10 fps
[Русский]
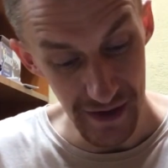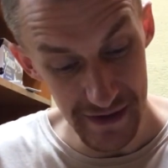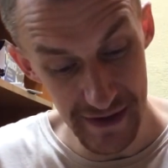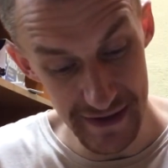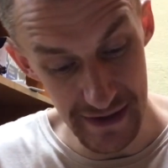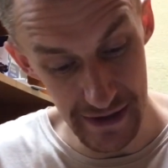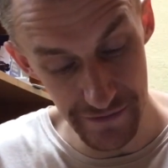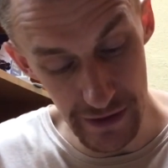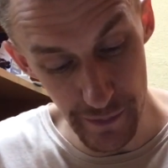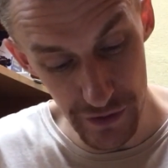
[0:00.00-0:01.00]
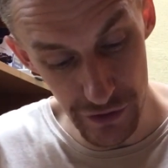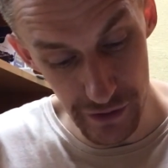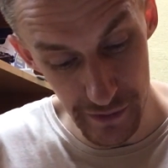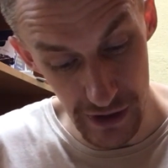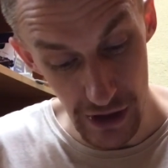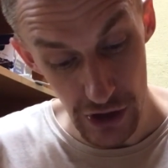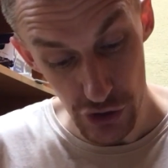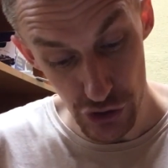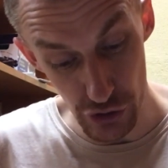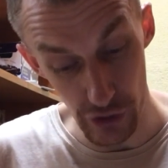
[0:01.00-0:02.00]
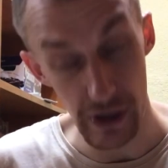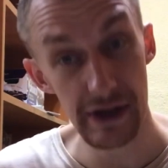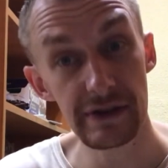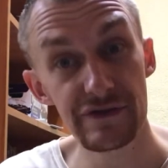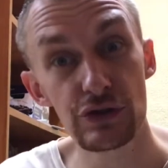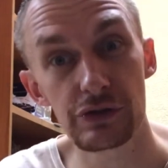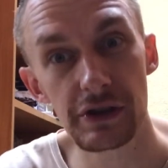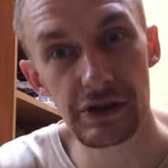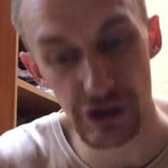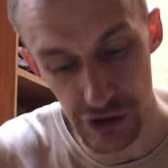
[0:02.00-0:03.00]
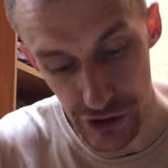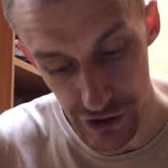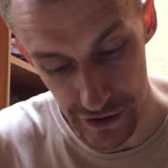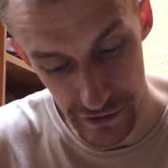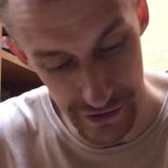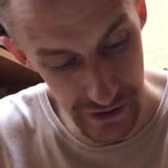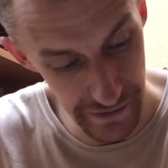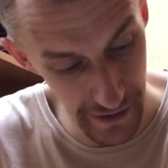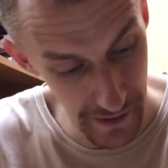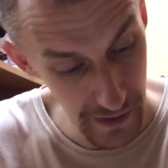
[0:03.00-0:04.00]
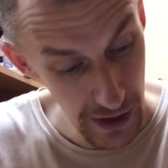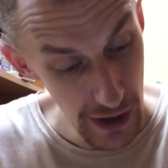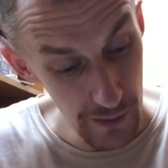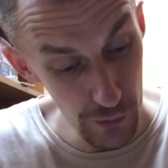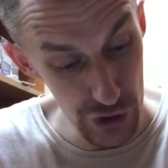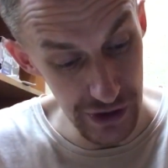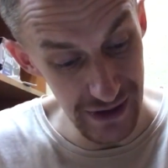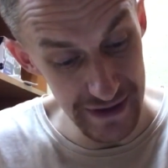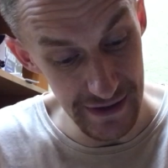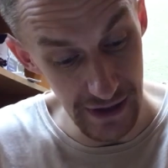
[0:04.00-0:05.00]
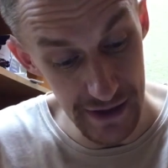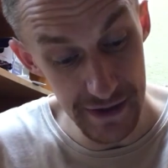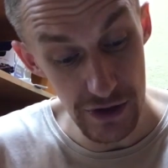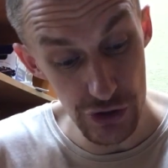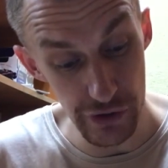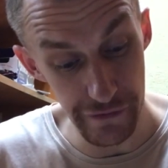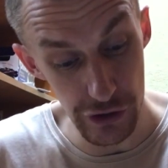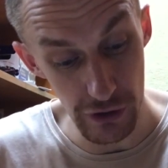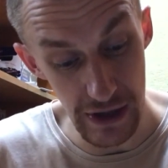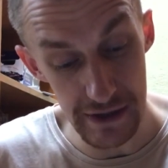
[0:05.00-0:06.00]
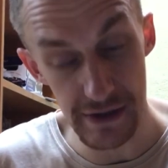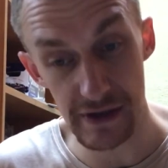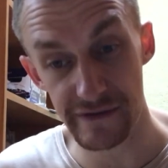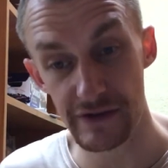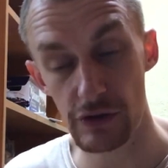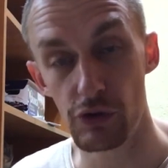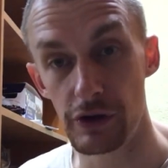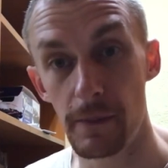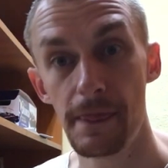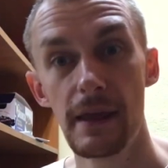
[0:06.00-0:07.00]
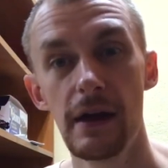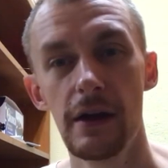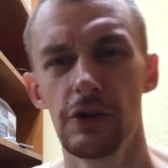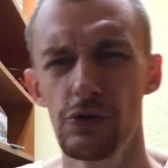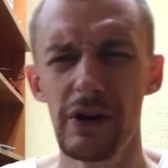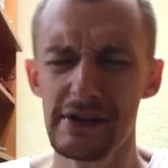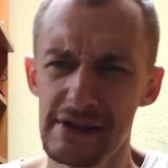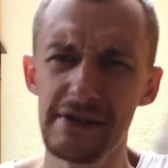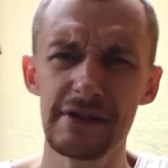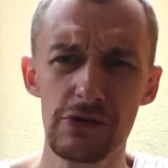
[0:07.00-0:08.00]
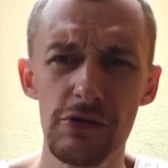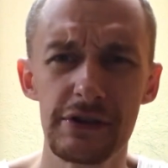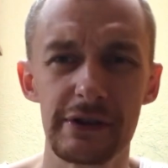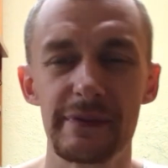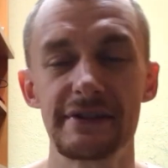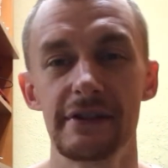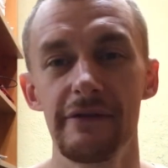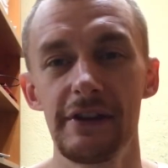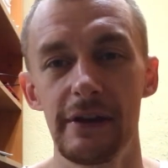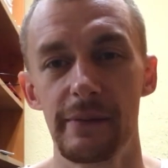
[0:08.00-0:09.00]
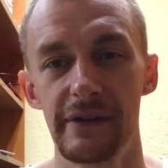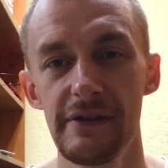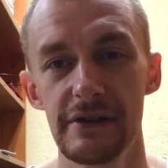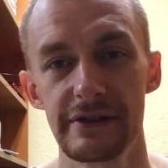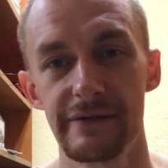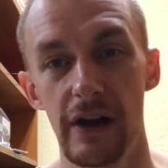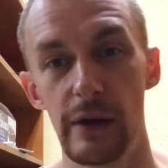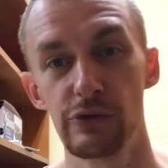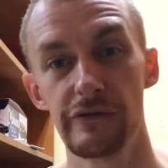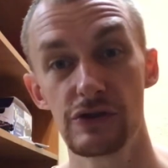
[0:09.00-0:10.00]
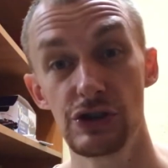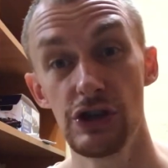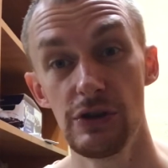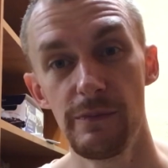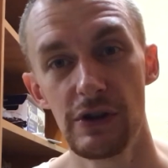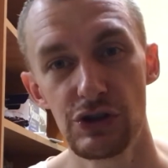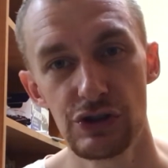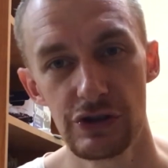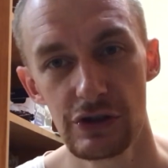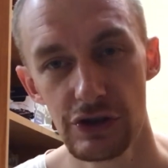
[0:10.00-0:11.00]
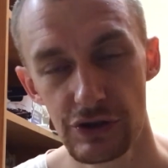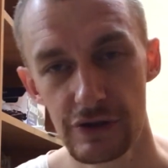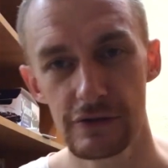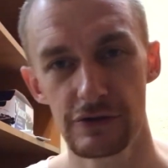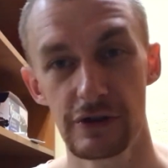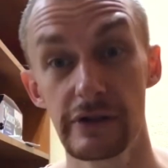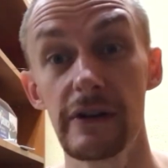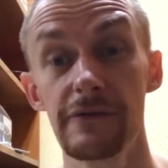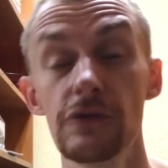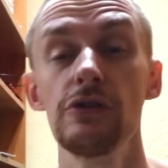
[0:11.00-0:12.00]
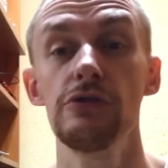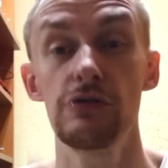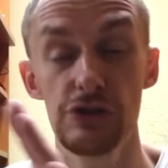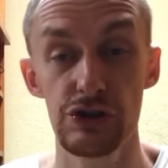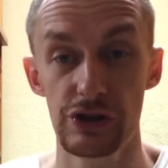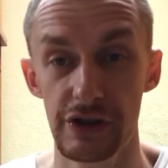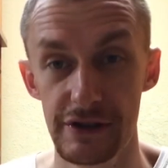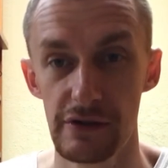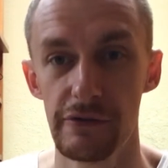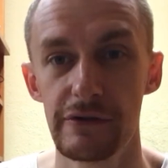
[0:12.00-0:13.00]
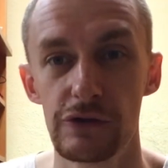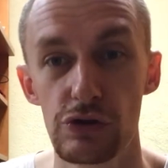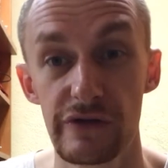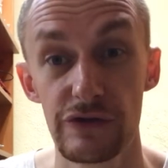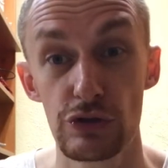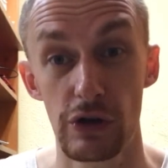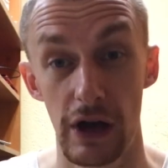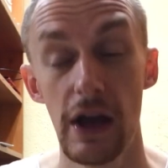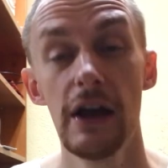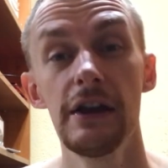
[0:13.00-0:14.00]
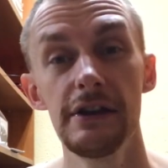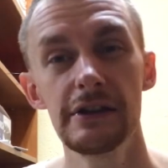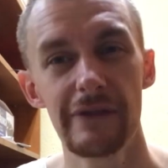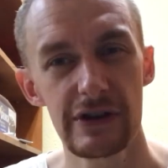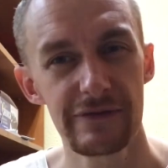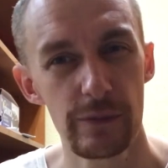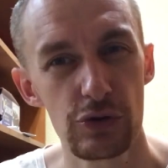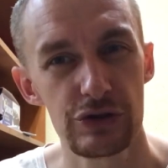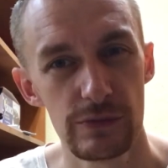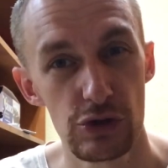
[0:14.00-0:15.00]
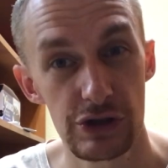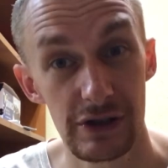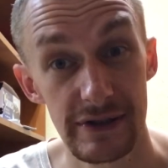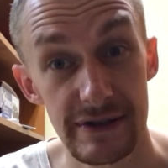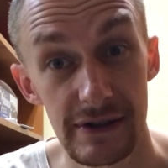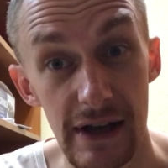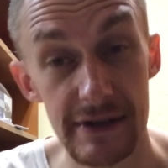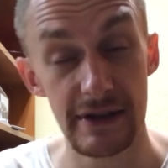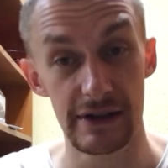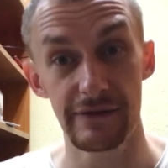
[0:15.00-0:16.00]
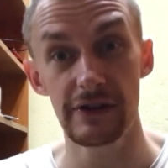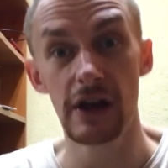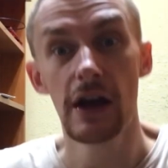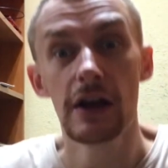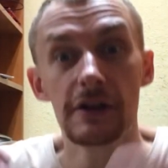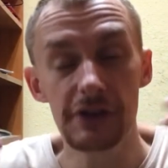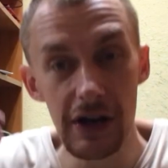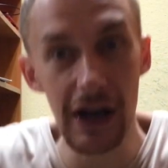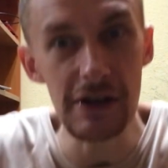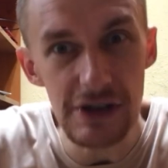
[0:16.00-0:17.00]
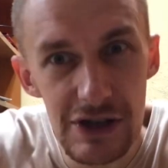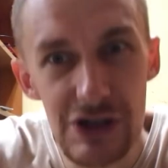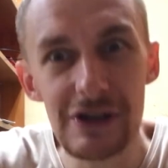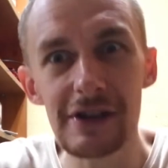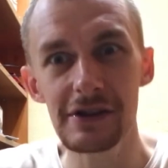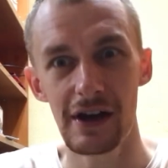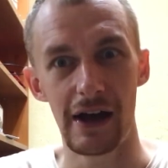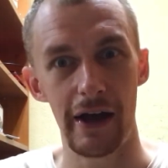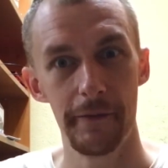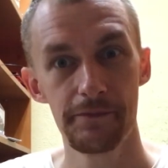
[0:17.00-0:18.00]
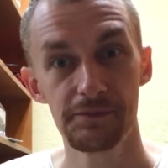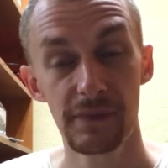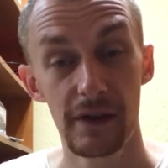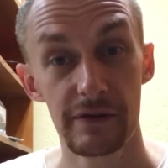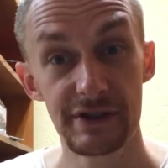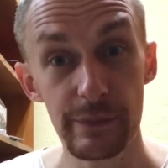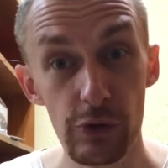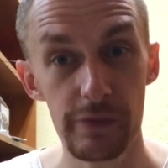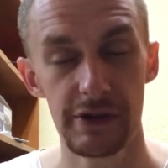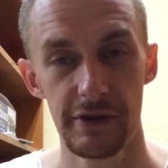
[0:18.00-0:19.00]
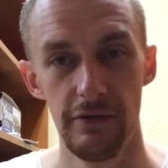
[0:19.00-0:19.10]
Если ответ придет мне, что это все-таки технически сложный товар – можно ли ссылаться, что видеокарты нет в законе. Но это не закон, это постановление правительства об утверждении перечня технически сложных товаров, но юридическая сила у него тоже высокая. И на ваш вопрос, можно ли ссылаться, ответ – да, конечно, да. Запомните,